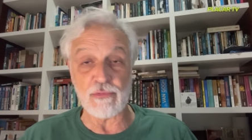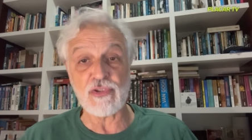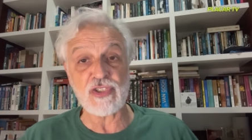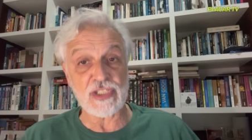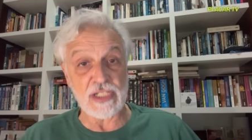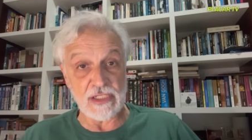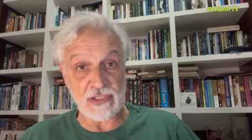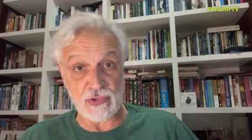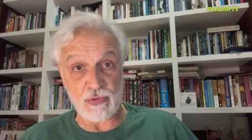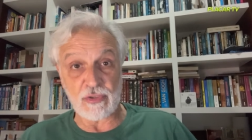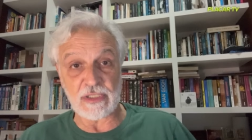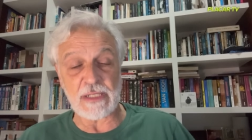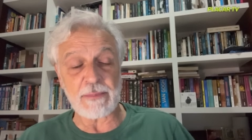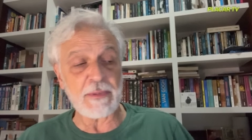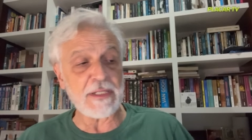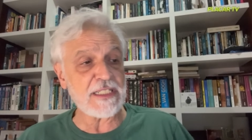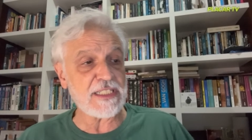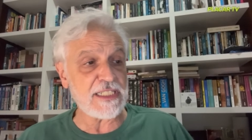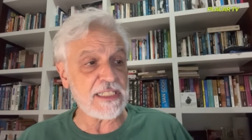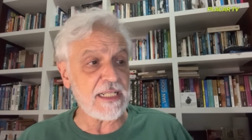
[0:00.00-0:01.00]
O Santos, em
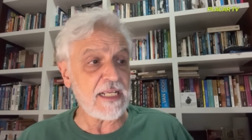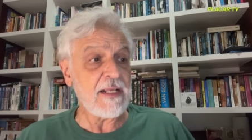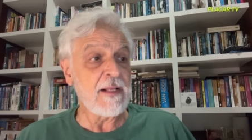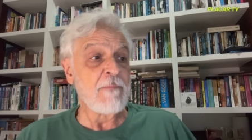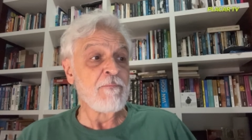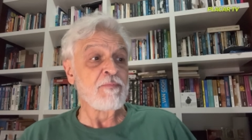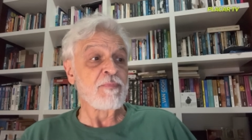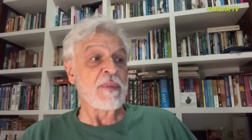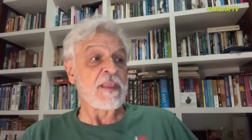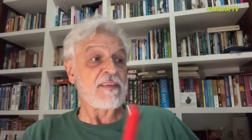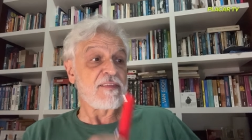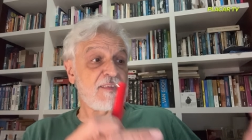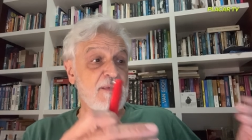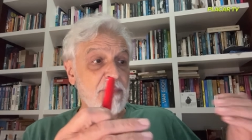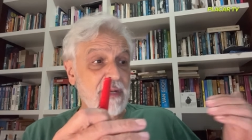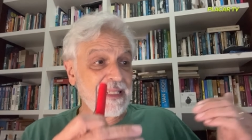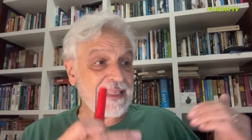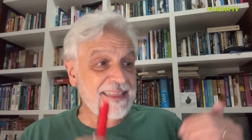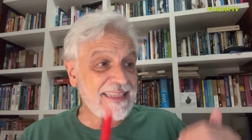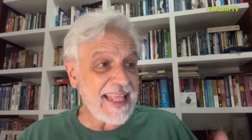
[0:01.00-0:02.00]
contrapartida, se
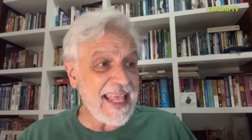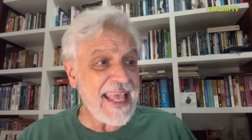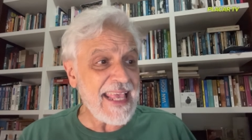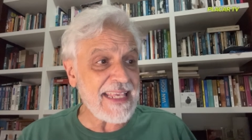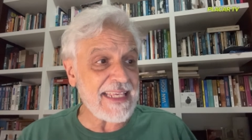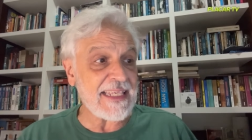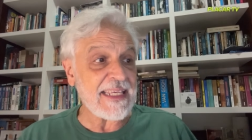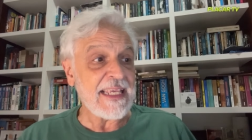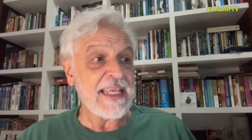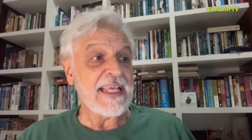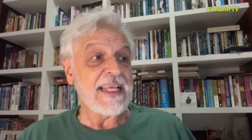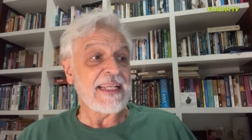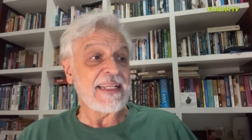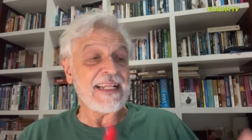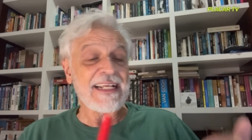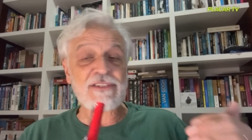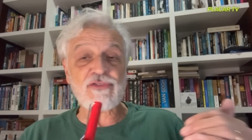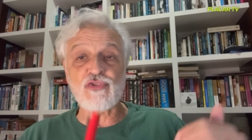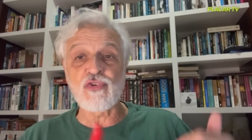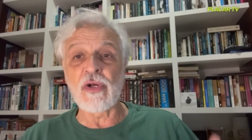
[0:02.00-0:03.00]
mantém
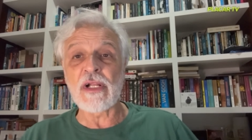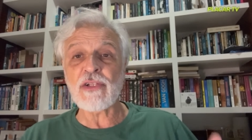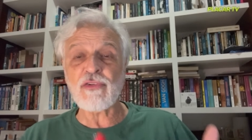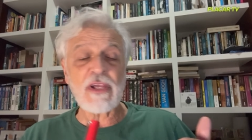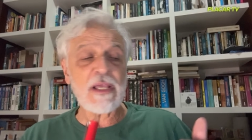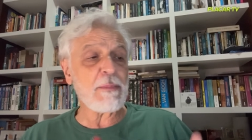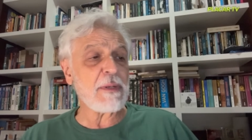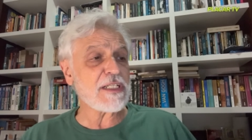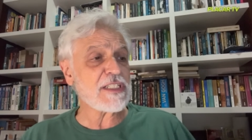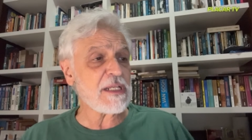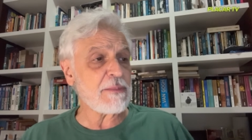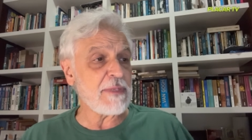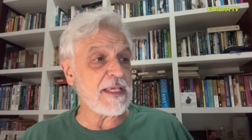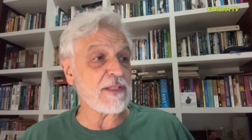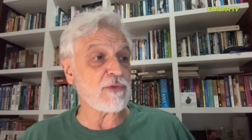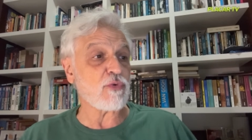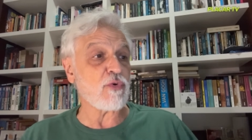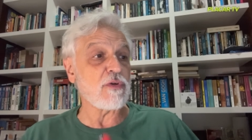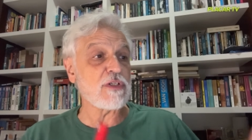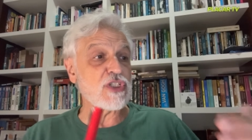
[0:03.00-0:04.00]
na zona do
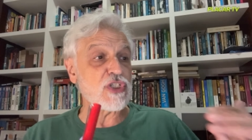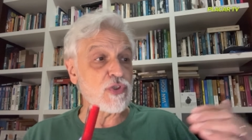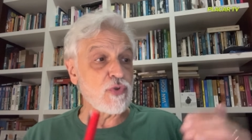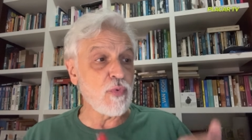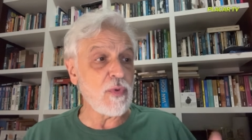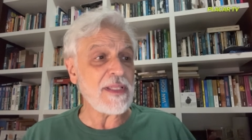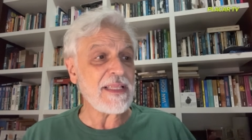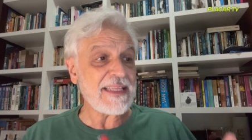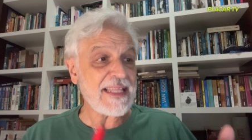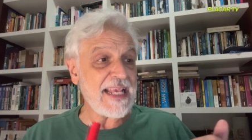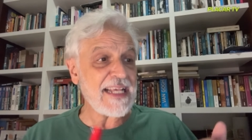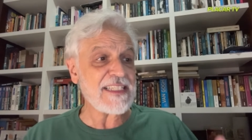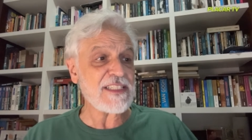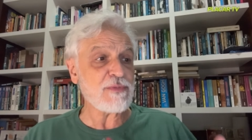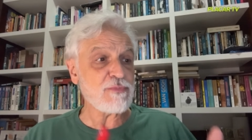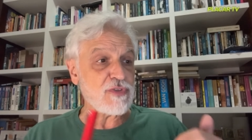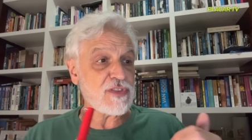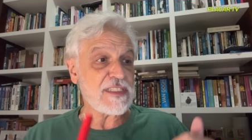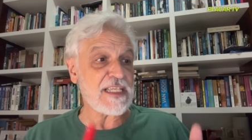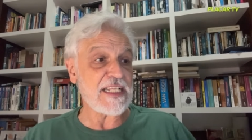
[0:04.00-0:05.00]
rebaixamento, continua em
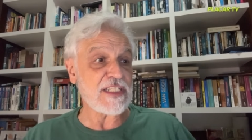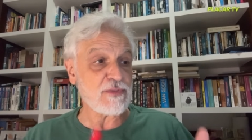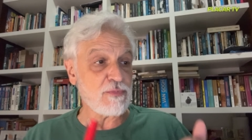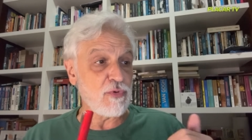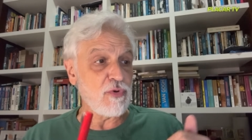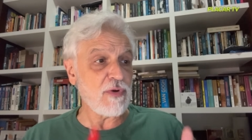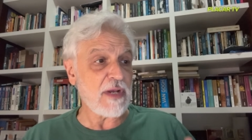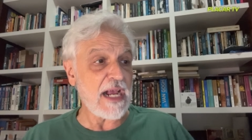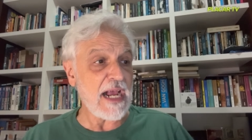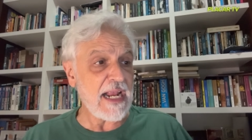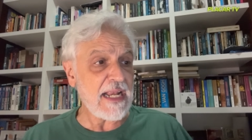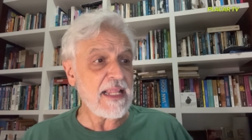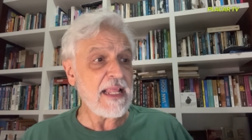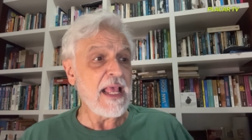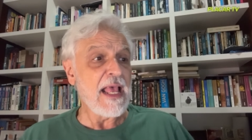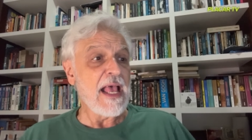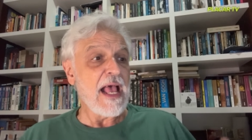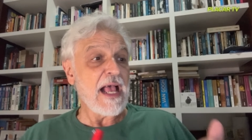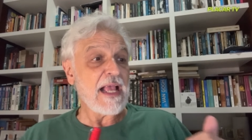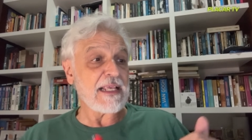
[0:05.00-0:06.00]
17º
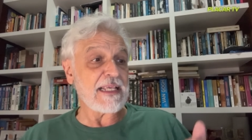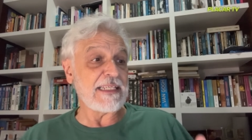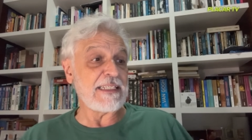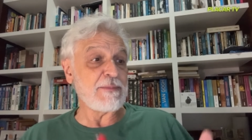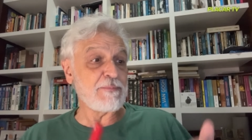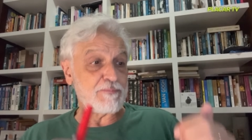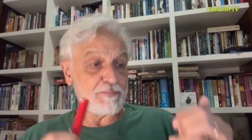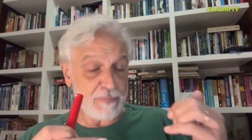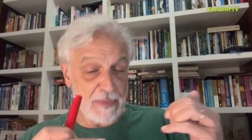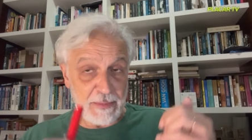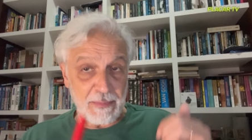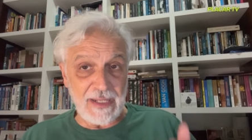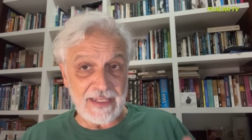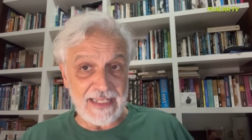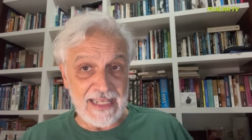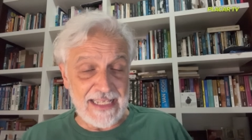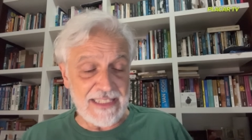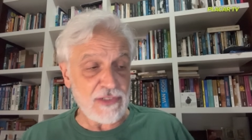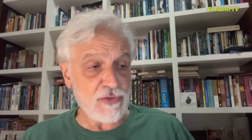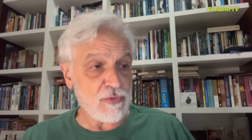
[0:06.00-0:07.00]
lugar e
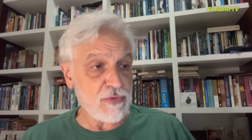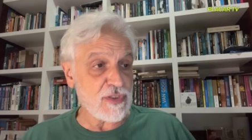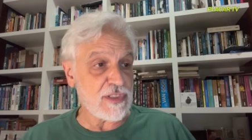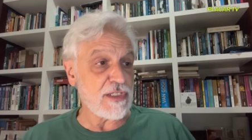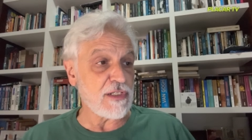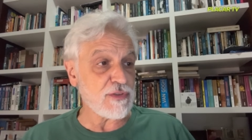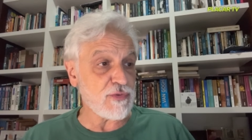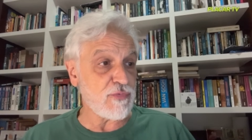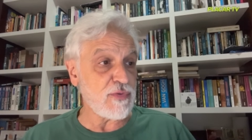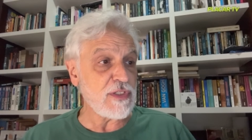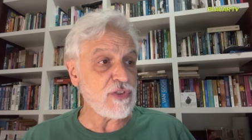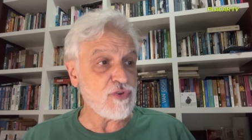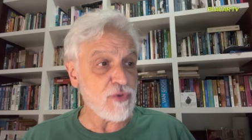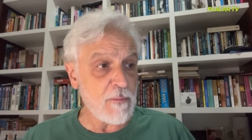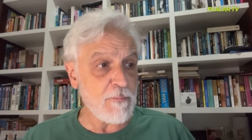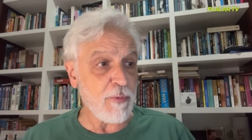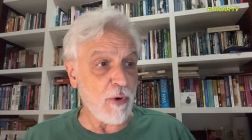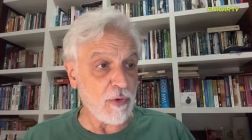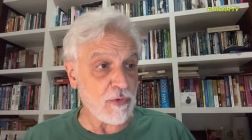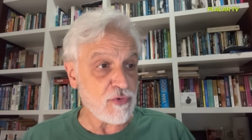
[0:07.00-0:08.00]
permanece com seus
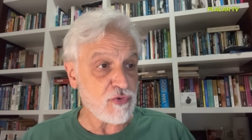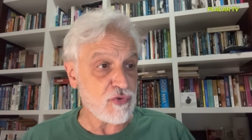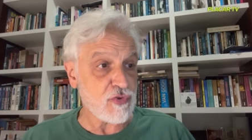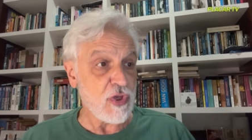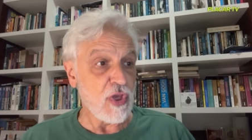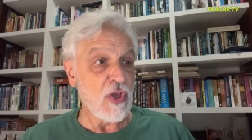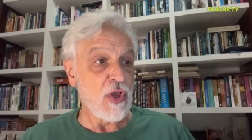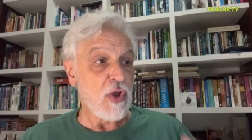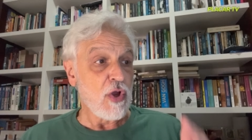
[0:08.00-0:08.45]
21 pontos.